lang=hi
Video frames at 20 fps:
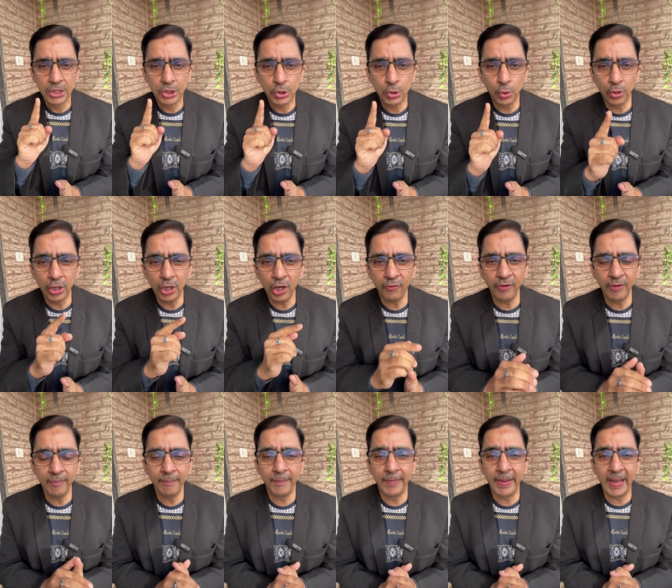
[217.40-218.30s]
स्टोरी
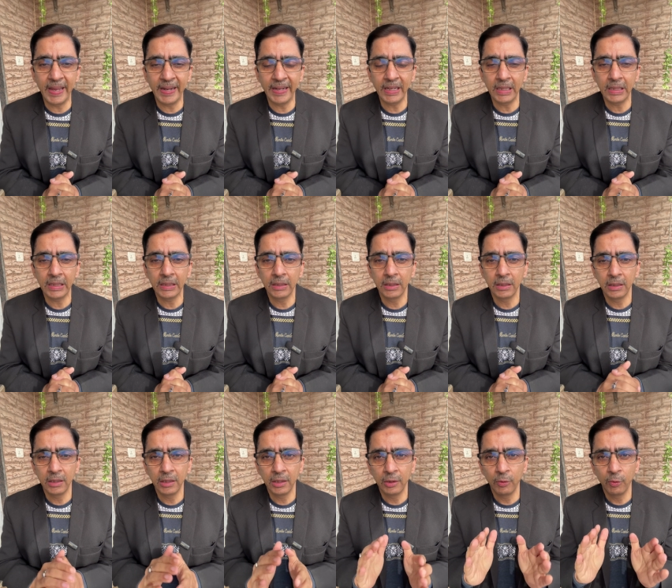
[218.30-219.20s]
ऑफ ए मैन
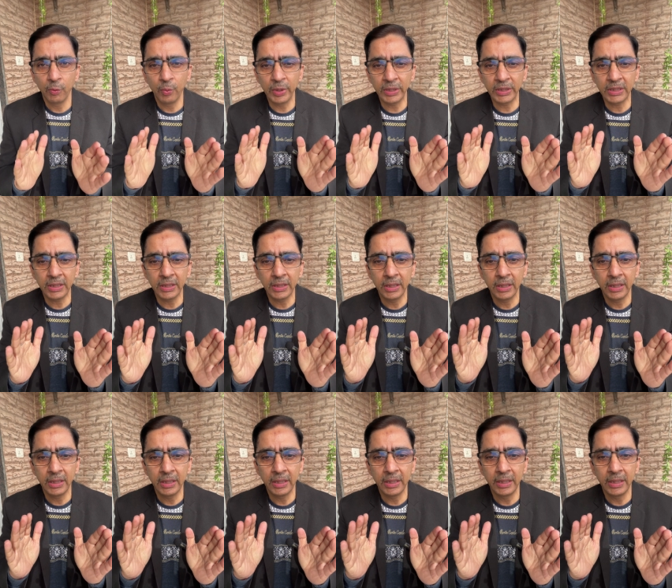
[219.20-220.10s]
विथ
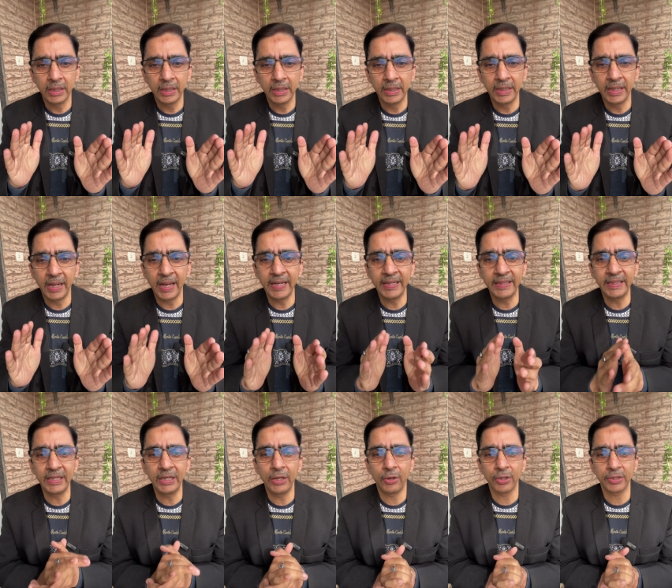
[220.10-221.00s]

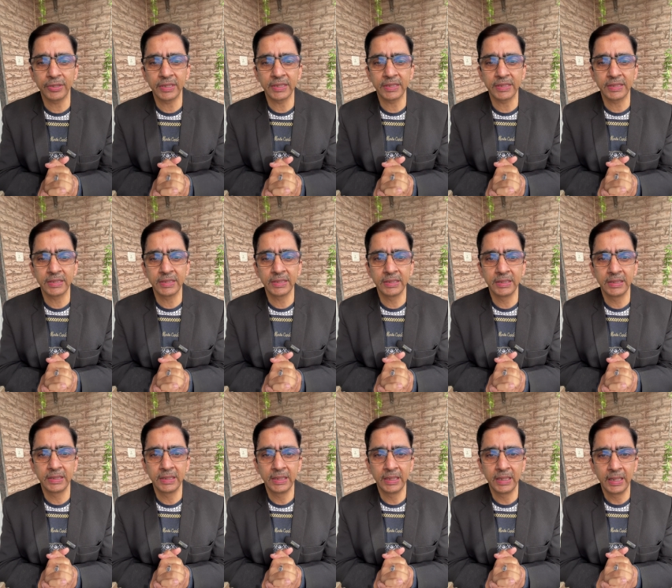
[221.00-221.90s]
नाइनटीन हॉर्सेस
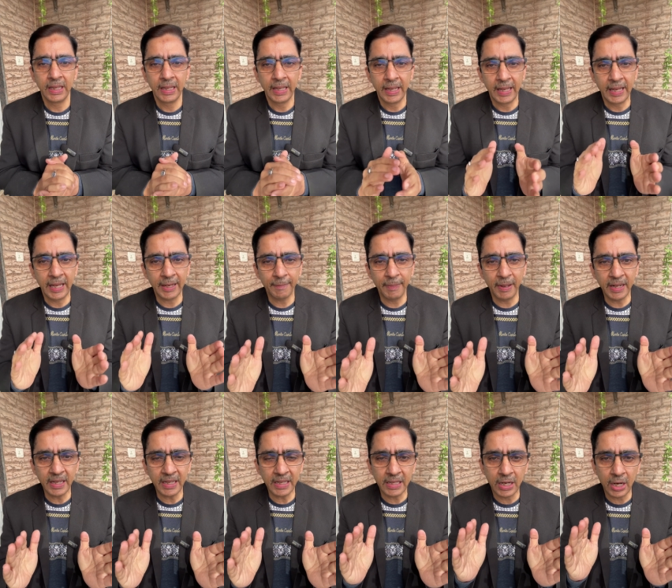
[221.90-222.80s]
एक
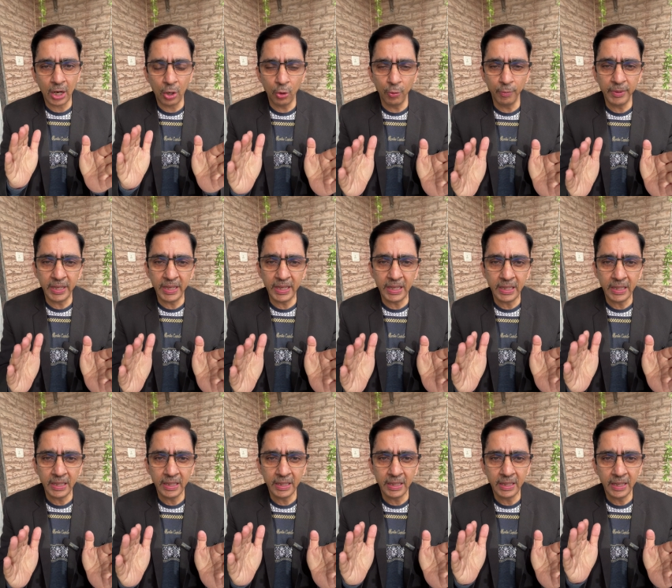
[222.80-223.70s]
बार एक गांव में
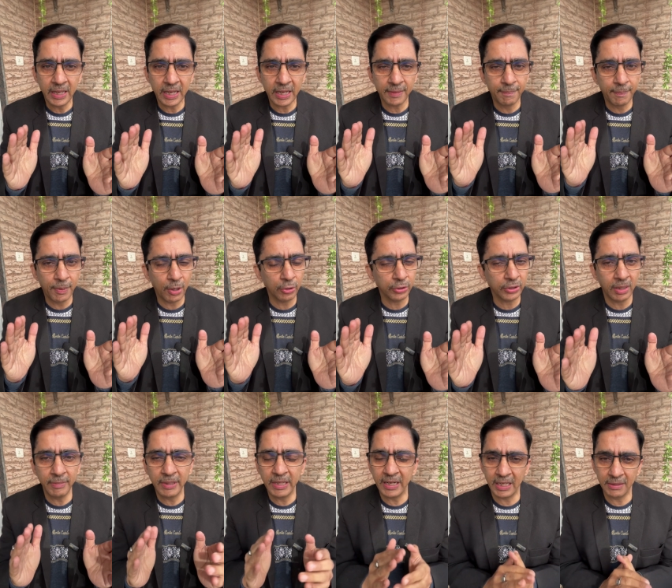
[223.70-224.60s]
एक
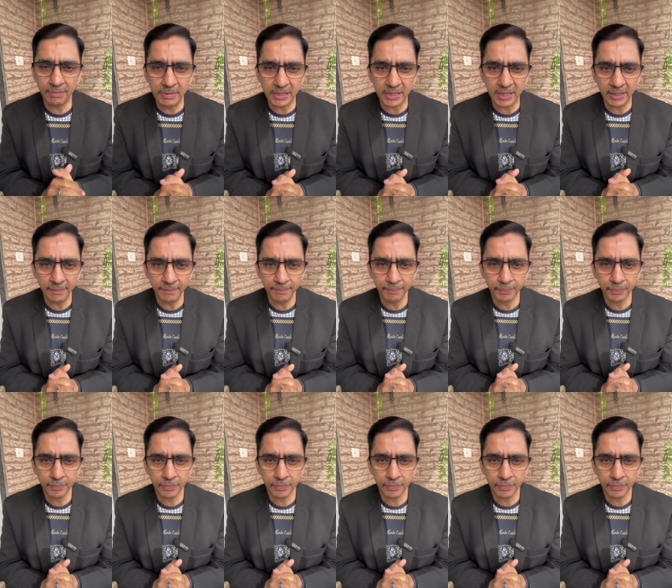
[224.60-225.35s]
बहुत अमीर आदमी था